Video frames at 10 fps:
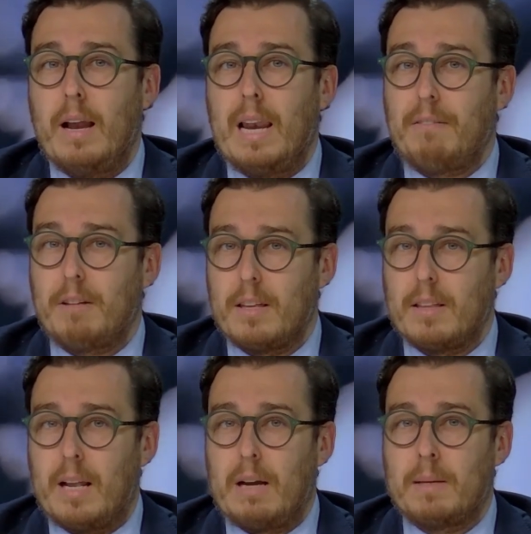Las
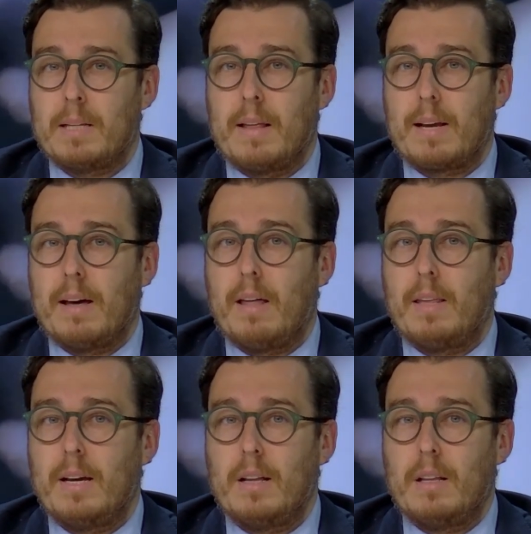visitas en la mañana de cada
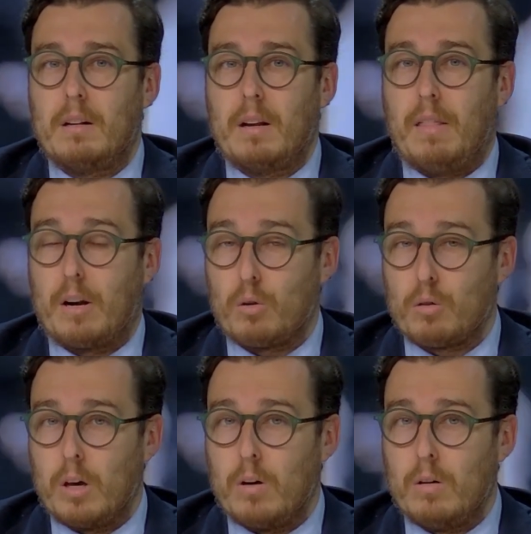día, las del
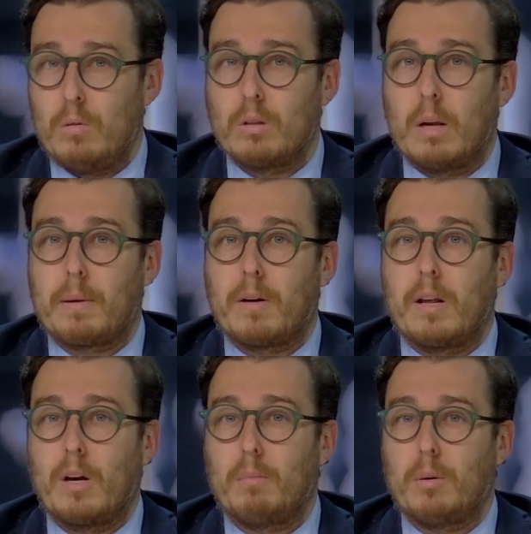Consejo, junto al
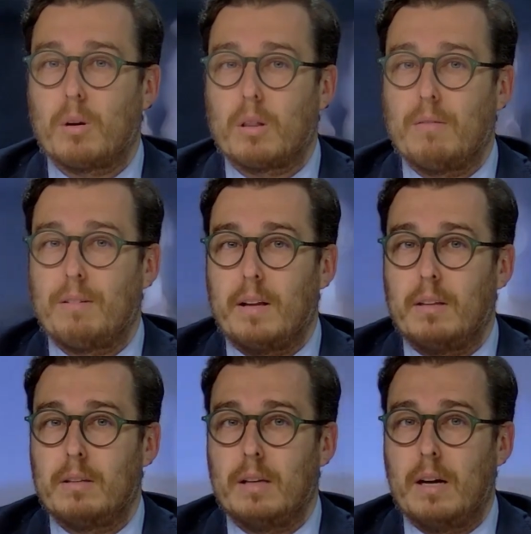pregonero por
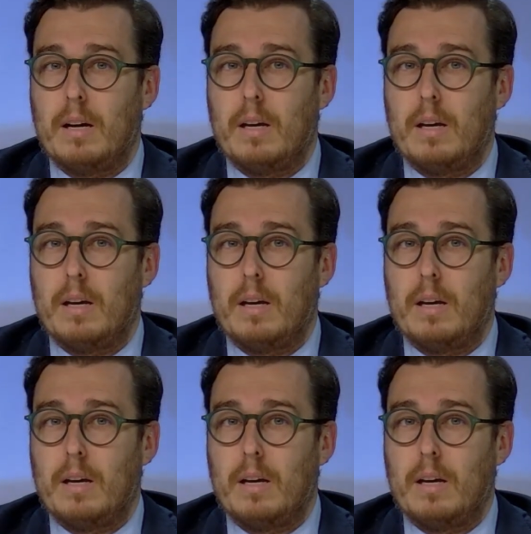deferencia,